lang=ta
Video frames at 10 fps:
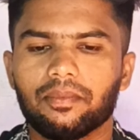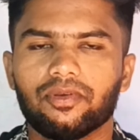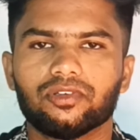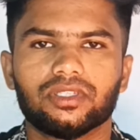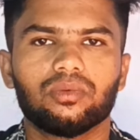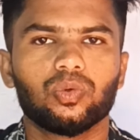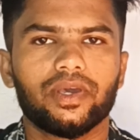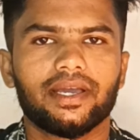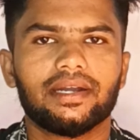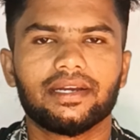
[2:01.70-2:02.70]
இப்படி வந்து வந்துடும்
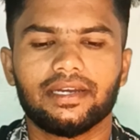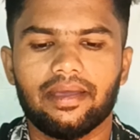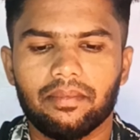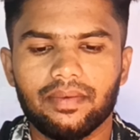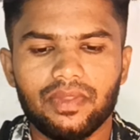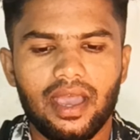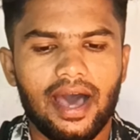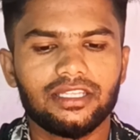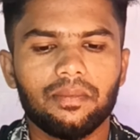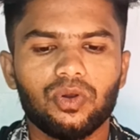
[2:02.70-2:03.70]
உங்களுடைய கண்ட்ரி நேமு
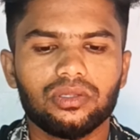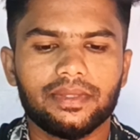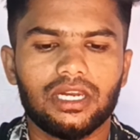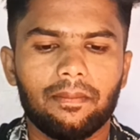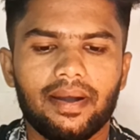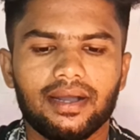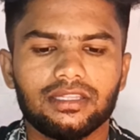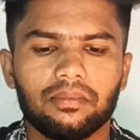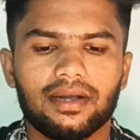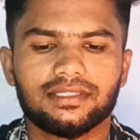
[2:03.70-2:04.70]
அதுக்கப்புறம் வந்து பார்த்தீங்கன்னா
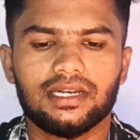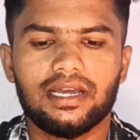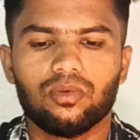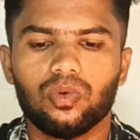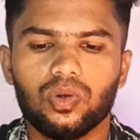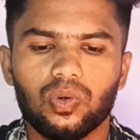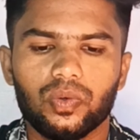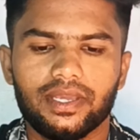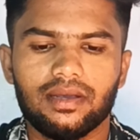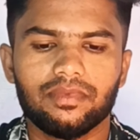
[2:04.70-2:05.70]
பக்கத்து பாக்ஸில்
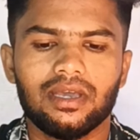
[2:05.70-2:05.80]
உங்களுடைய